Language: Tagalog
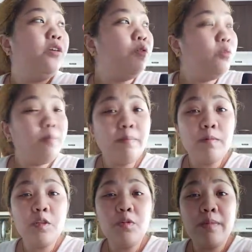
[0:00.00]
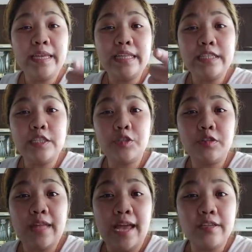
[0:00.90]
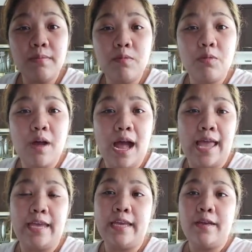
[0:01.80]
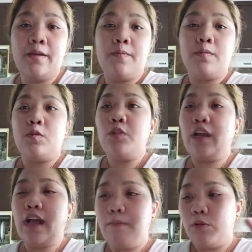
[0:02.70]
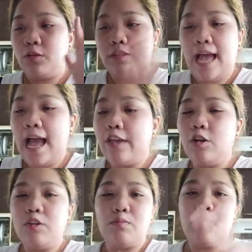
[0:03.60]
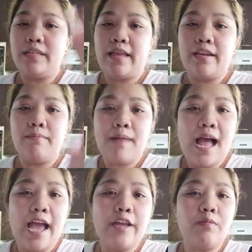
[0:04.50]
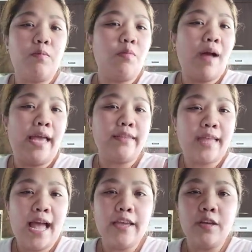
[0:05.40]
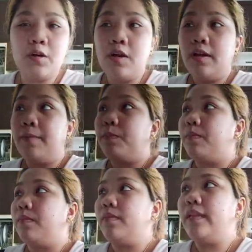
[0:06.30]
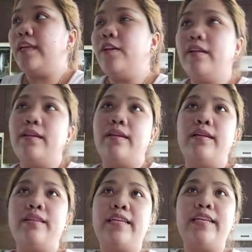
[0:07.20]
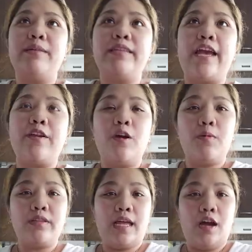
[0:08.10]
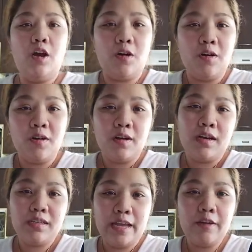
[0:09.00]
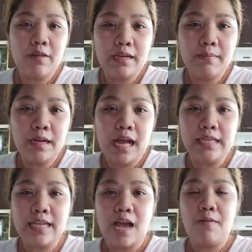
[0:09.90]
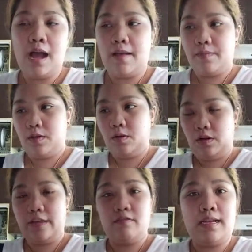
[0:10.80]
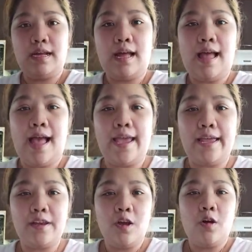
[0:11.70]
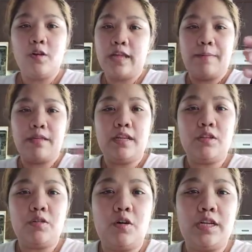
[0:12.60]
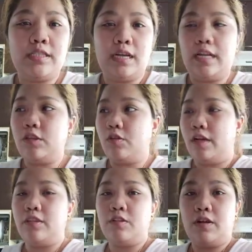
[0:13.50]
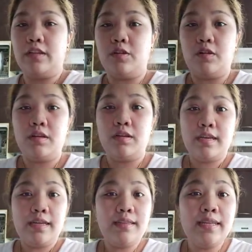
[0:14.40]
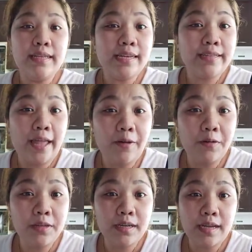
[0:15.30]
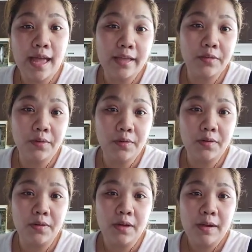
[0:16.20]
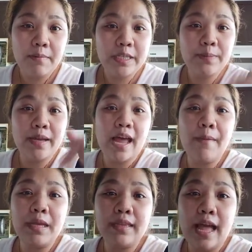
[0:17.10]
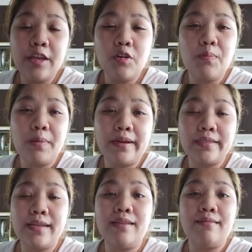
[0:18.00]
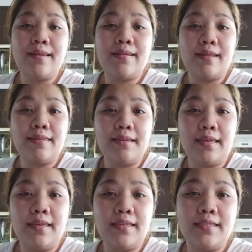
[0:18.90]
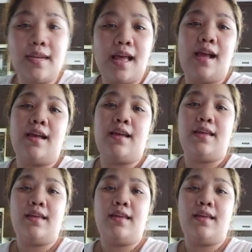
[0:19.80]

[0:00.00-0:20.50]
Nung, nung may desisyon tayo sa buhay, Nung nag-abroad tayo, nung bumili tayo ng bahay, nung kumain tayo, hindi, hindi naman tayo robot na, oh, ngayon ka lang mag-aasawa, oh, ngayon ka lang kakain, oh, dapat gantong oras ka, ganto, ganto, ganto. Hindi nila tayo kontrolado. Mas marami tayo kumpara sa leader nating iisa lang.